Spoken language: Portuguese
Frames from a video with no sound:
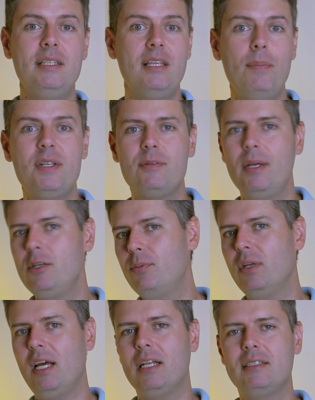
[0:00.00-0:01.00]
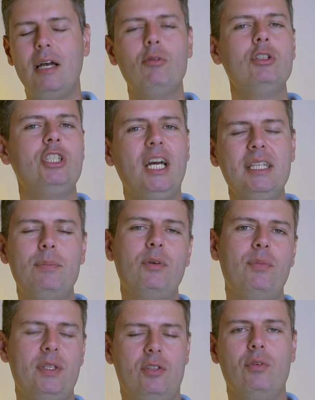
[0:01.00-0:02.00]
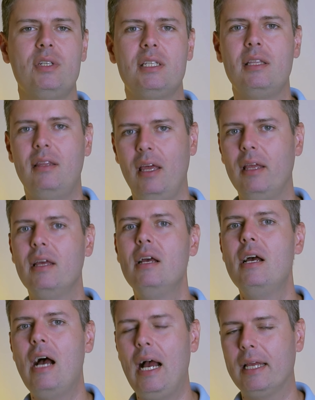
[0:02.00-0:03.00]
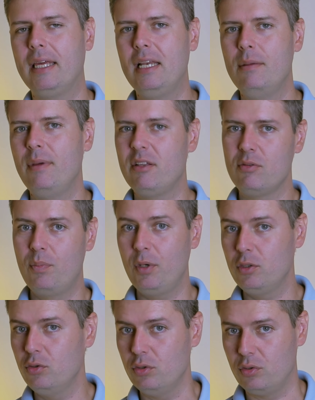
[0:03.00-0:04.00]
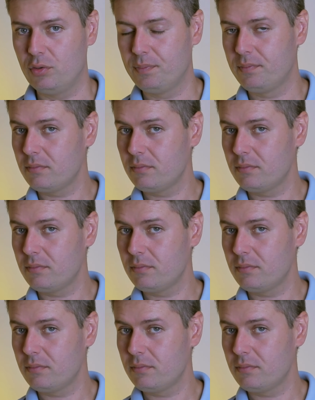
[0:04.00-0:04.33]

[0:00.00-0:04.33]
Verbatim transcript: simplesmente porque ela está rodeada por pessoas que têm aquele mesmo produto.